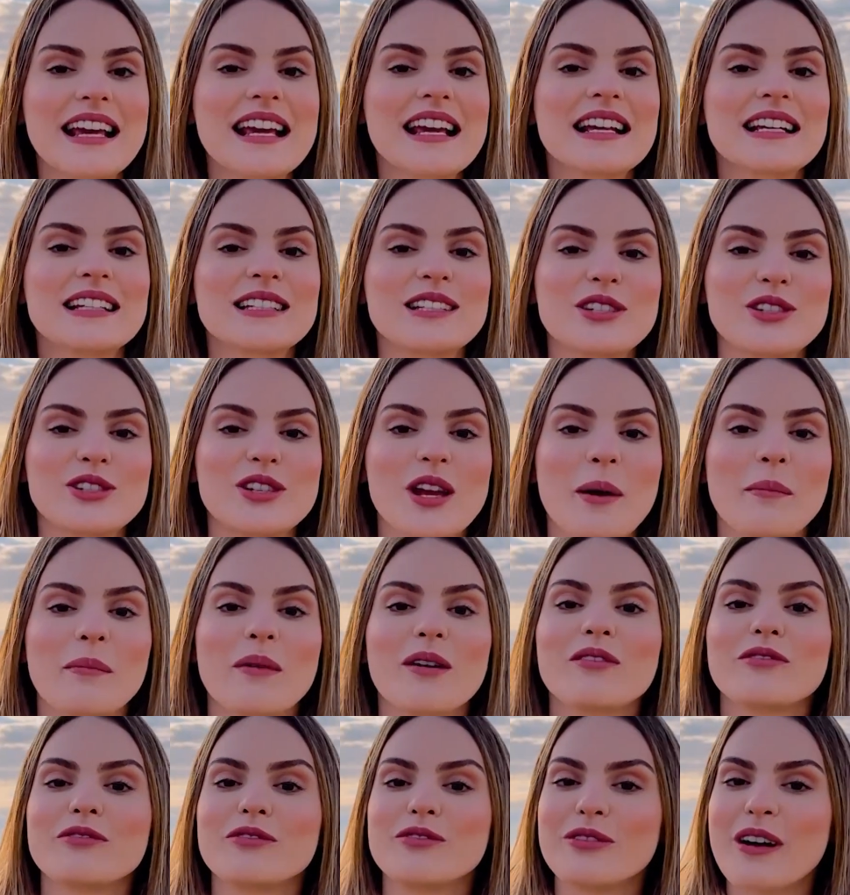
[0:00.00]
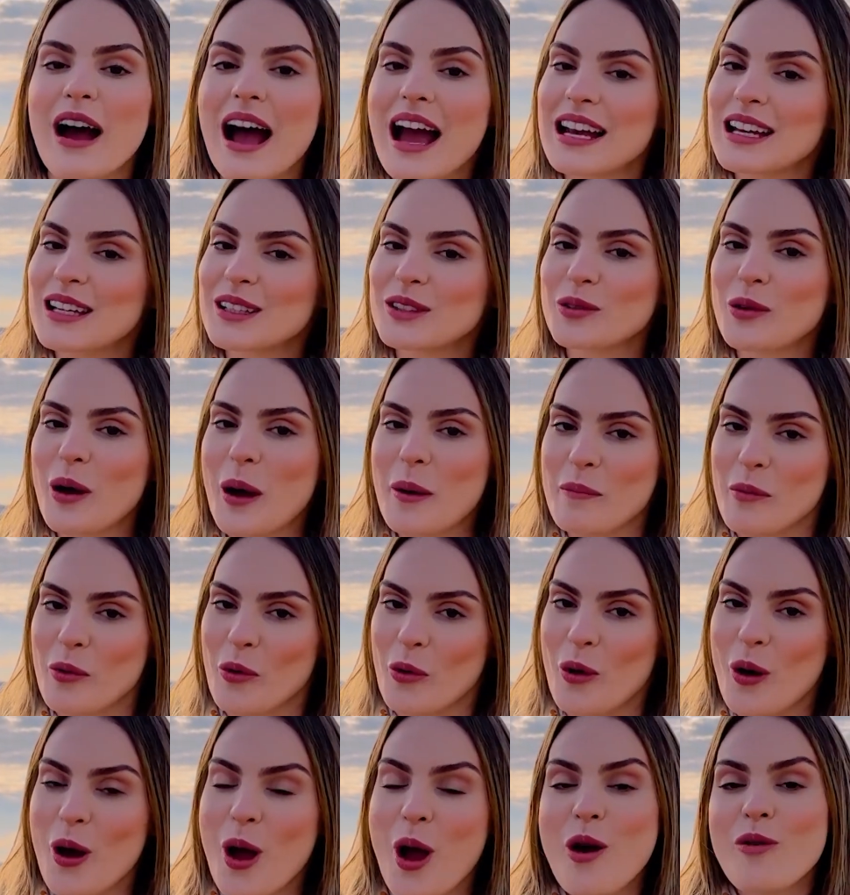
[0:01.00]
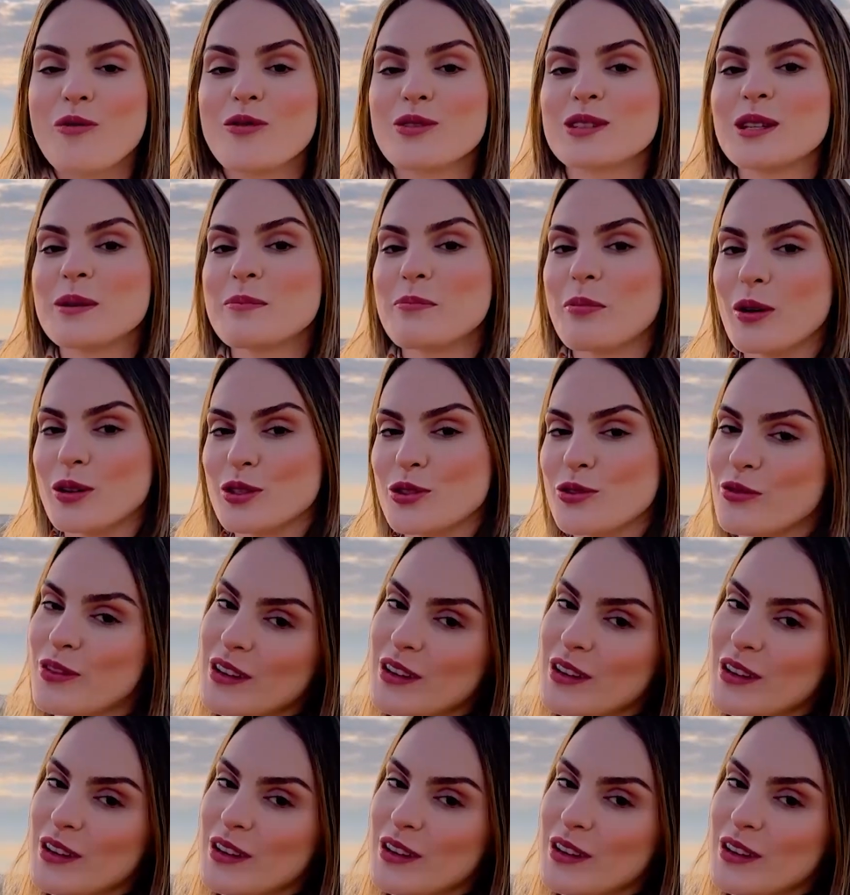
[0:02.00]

Enquanto o Rodrigo explica arqueologia, eu